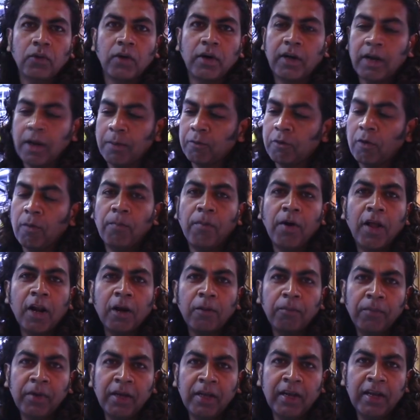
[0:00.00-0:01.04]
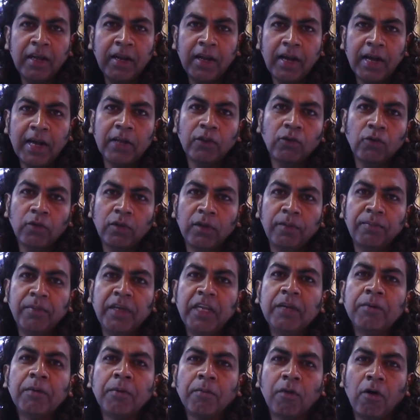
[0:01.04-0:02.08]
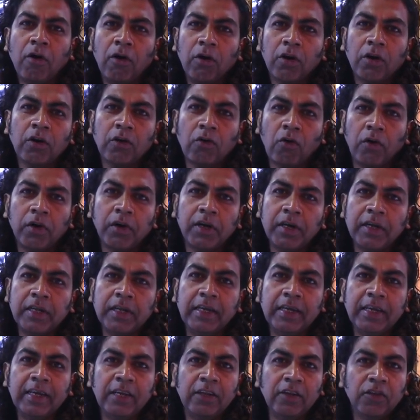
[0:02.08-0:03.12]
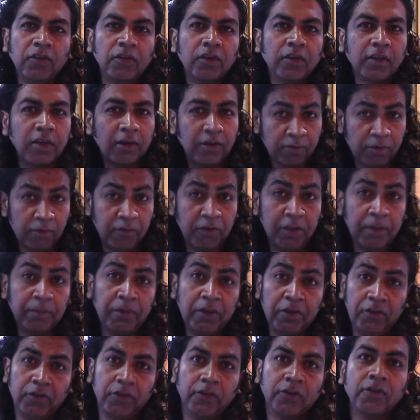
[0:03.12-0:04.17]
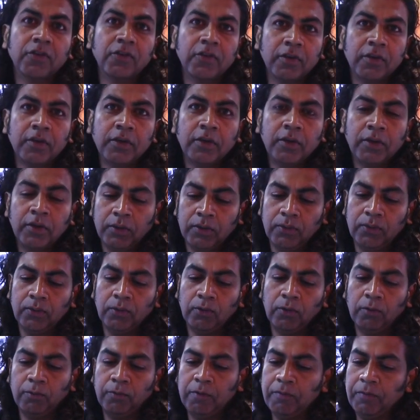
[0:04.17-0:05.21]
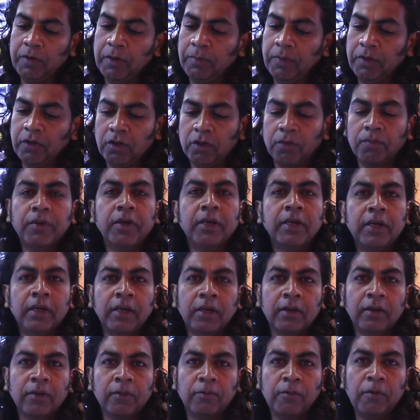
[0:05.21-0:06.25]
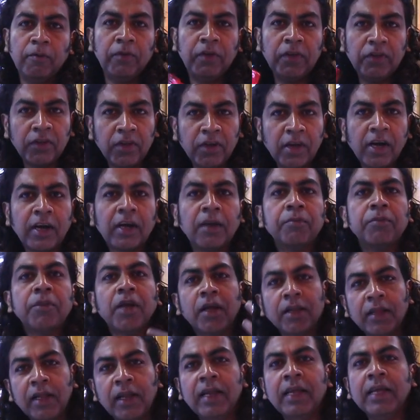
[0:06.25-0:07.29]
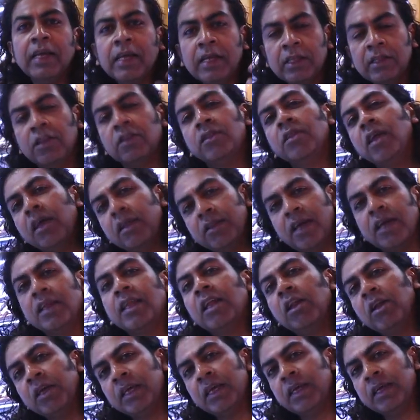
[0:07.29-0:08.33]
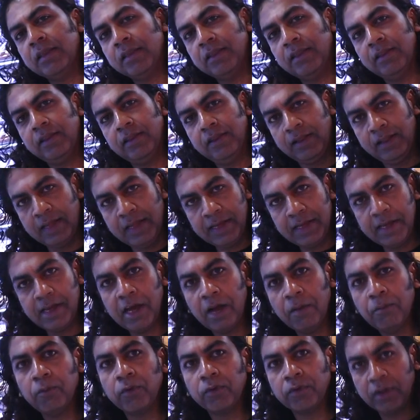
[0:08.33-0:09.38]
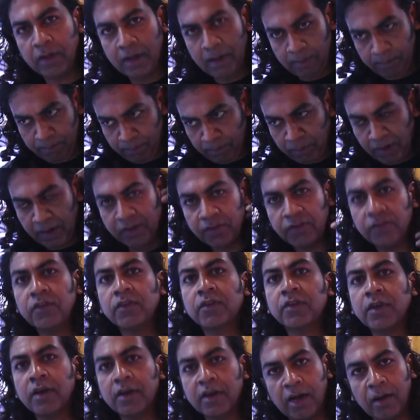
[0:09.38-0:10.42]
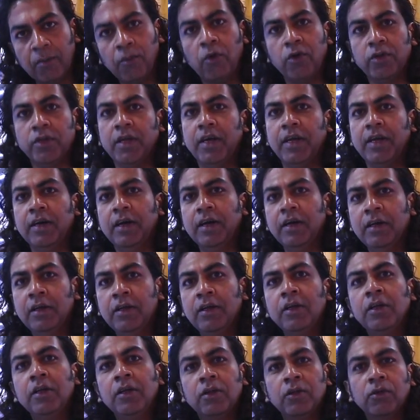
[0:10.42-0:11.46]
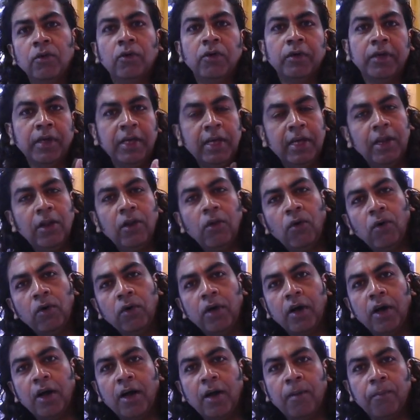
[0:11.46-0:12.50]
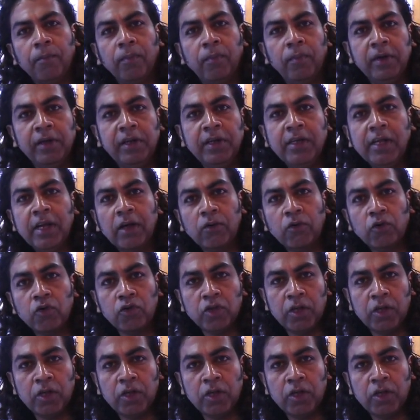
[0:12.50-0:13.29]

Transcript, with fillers: सो अगर आपको बल्क में लेना है तो द मिनिमम ऑर्डर क्वांटिटी इज़ 50 पीसेस तो 50 पीसेस में 50 से अगर ज़्यादा लेंगे जितना ज़्यादा लेंगे लेंगे आप उतना प्राइस इसका कम हो जाएगा तो ये लोग आप इंडिया को